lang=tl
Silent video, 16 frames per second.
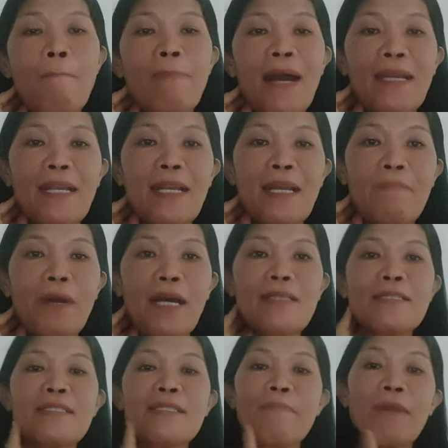Para
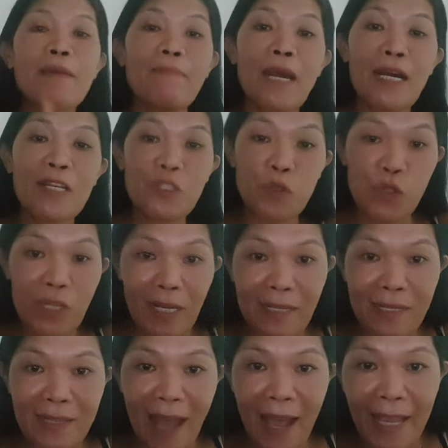naman sa may mga zodiac
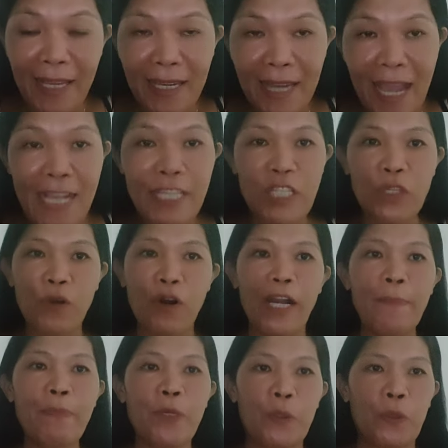sign na
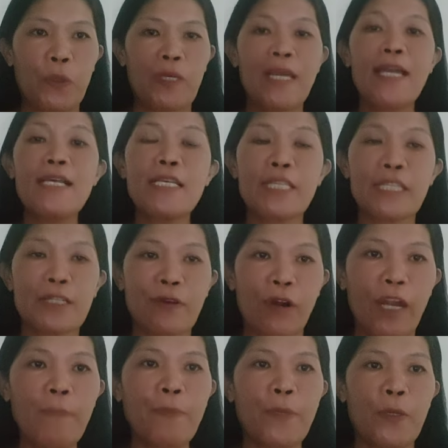Scorpio,
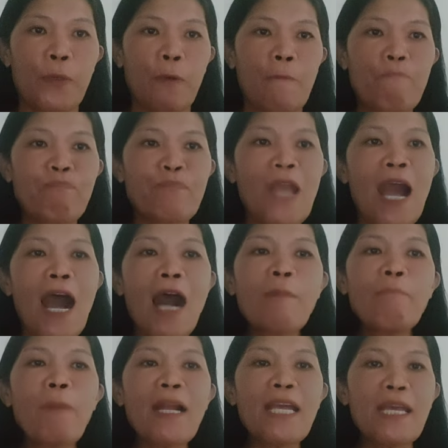Scorpio,
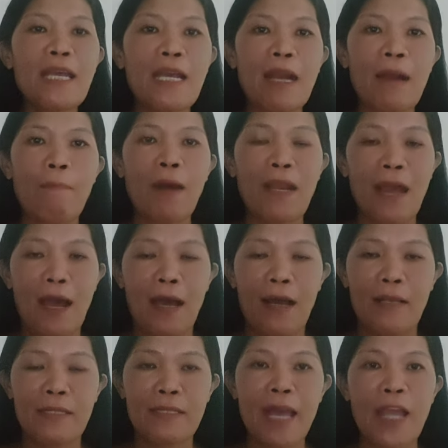ang pagiging abala
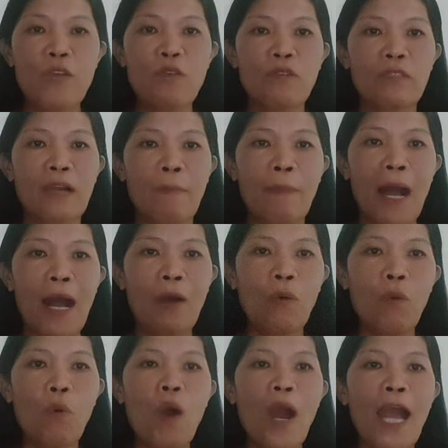sa iyong
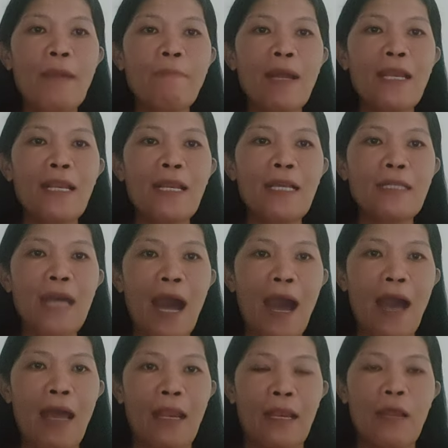trabaho ay
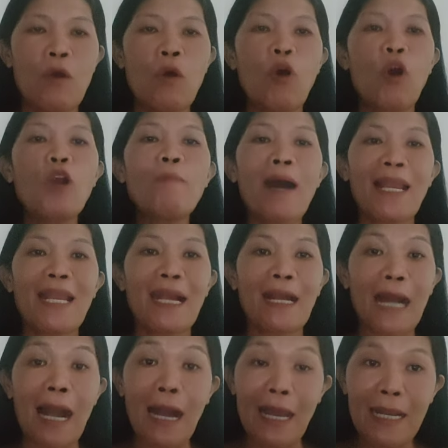maliligtaan or
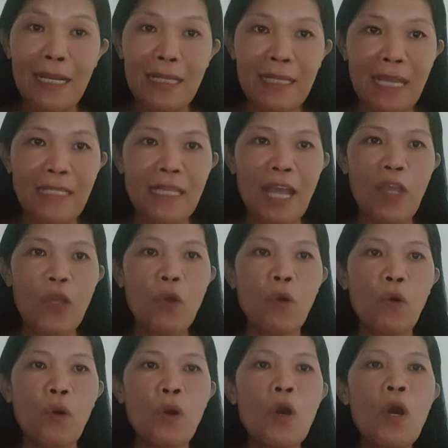makakaligtas sa
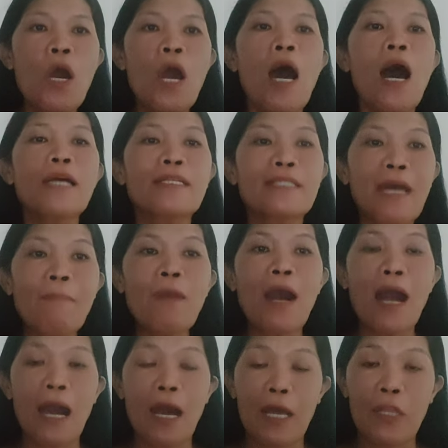iyo sa
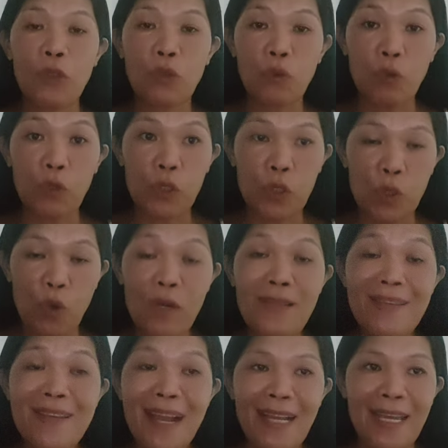mga
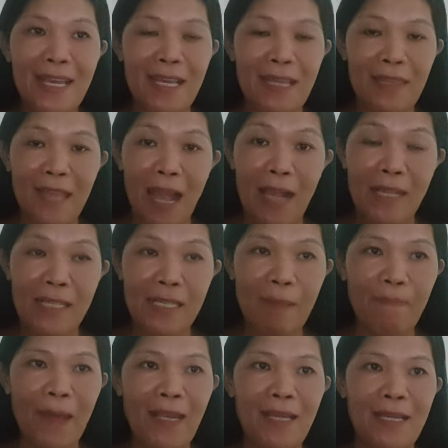tuksong naghihintay sa
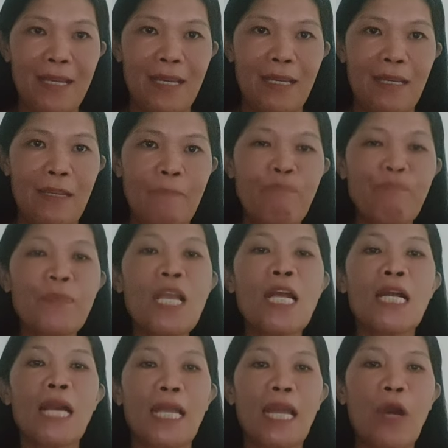paligid.
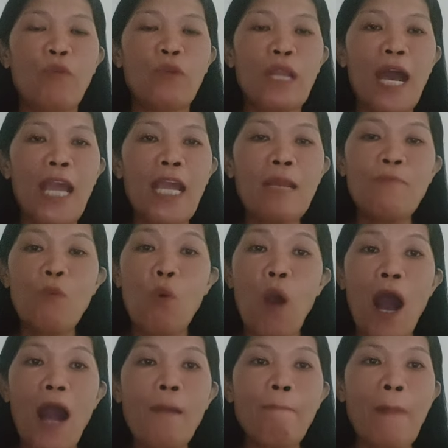Kaya unahin mo
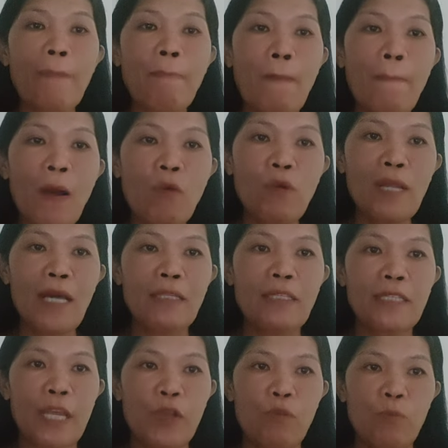ang pagpapaunlad
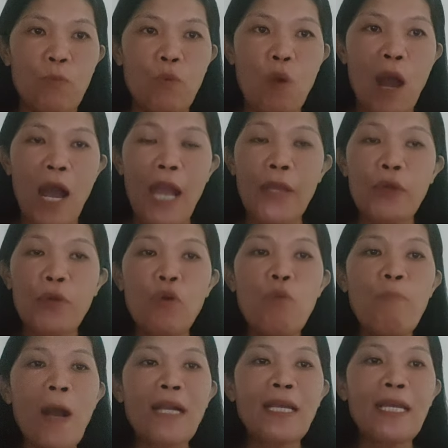sa iyong buhay
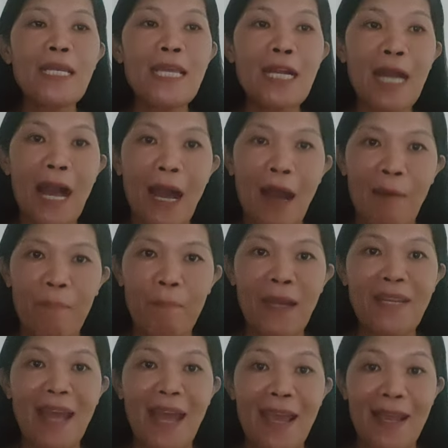upang hindi ka
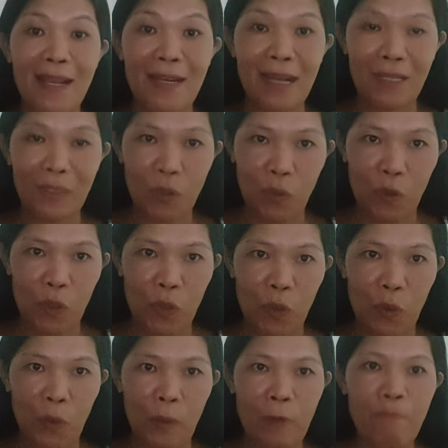madaig ng
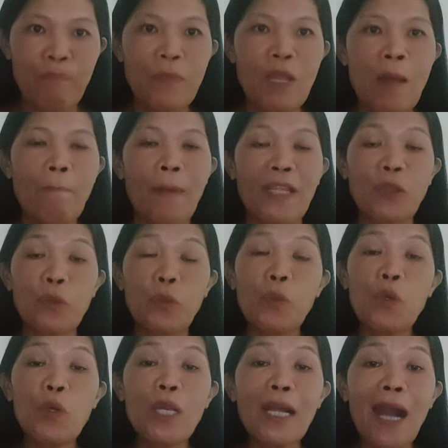tukso.
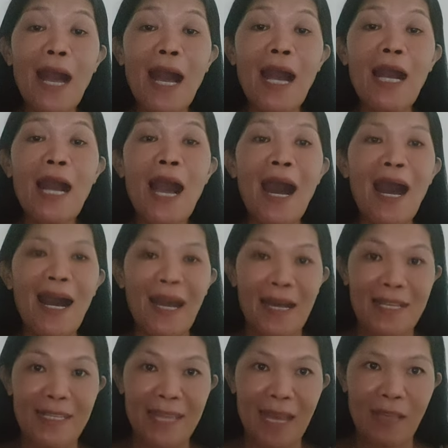Patuloy kang
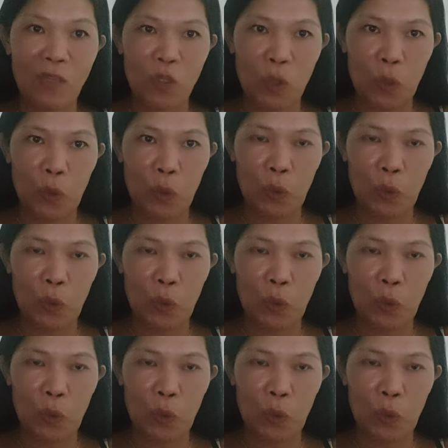aasenso.